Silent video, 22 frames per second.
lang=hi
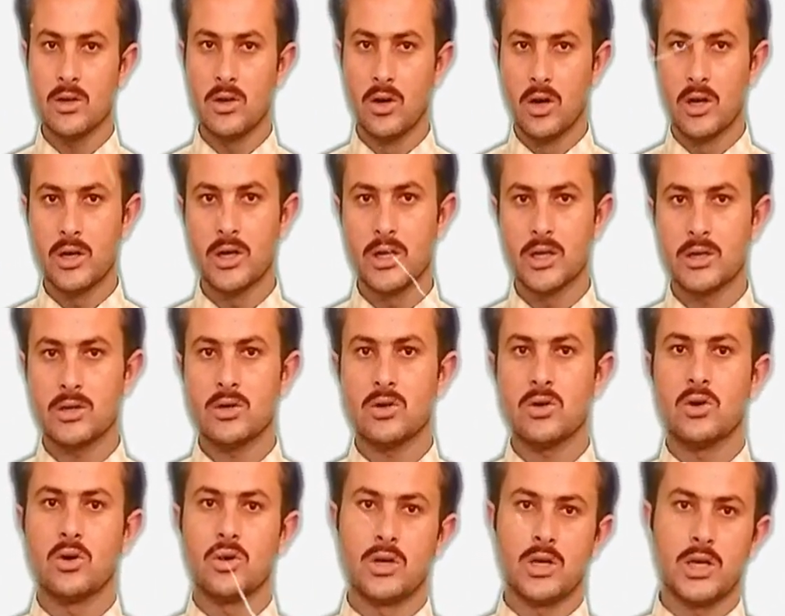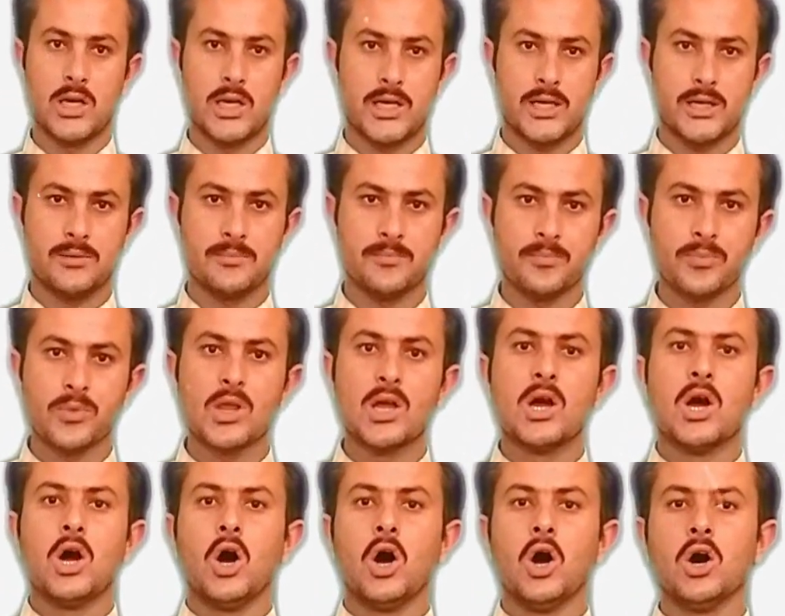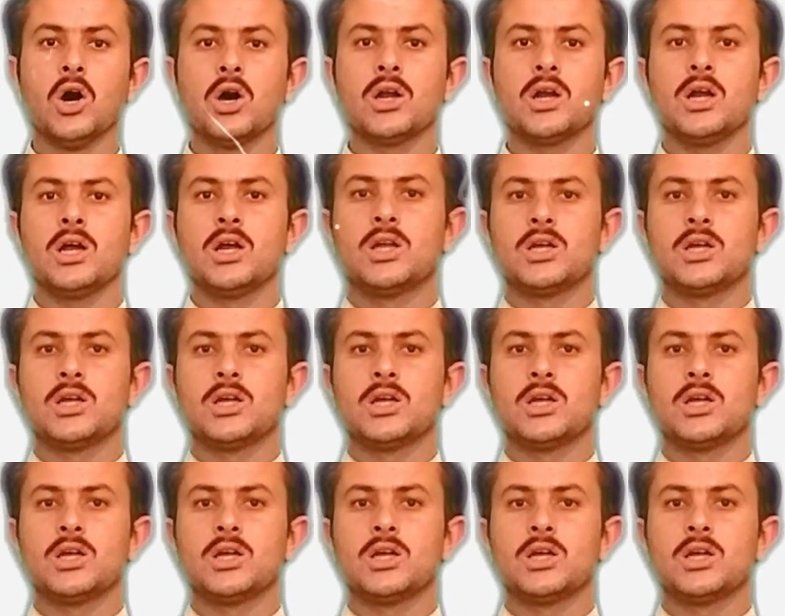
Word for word: कॉर्नर ऑनलाइन और